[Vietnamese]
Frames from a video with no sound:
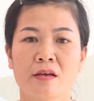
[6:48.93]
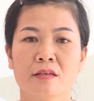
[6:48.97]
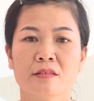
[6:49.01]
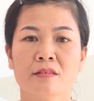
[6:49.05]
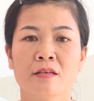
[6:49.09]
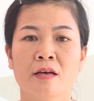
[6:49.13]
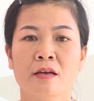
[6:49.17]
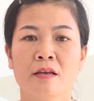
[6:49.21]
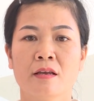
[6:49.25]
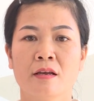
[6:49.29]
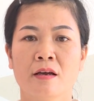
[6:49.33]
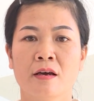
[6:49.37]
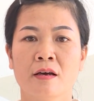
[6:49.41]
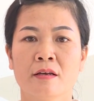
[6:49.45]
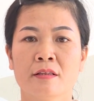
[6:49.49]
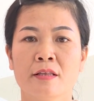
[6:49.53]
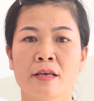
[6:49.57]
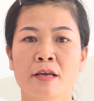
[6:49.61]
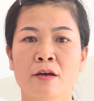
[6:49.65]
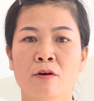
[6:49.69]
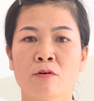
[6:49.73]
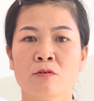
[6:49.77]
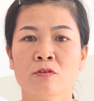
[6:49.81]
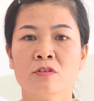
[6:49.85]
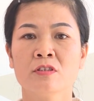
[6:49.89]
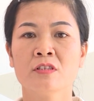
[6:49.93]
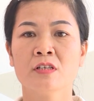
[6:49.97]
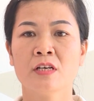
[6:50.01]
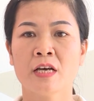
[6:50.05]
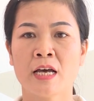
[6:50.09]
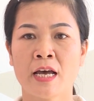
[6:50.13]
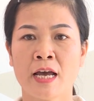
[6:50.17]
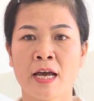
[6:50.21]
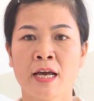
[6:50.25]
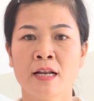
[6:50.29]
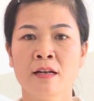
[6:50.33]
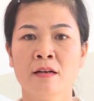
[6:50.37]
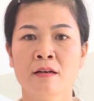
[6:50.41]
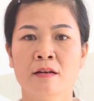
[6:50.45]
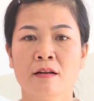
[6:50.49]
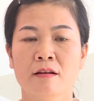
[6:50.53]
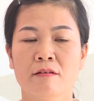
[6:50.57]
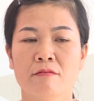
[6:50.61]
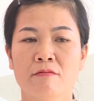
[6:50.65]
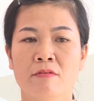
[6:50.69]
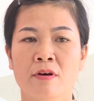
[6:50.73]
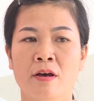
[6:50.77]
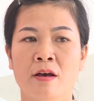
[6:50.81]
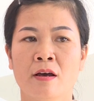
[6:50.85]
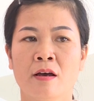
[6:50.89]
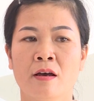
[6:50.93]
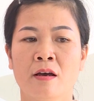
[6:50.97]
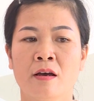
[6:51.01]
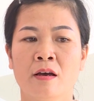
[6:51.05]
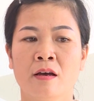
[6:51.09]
dạy theo dự án và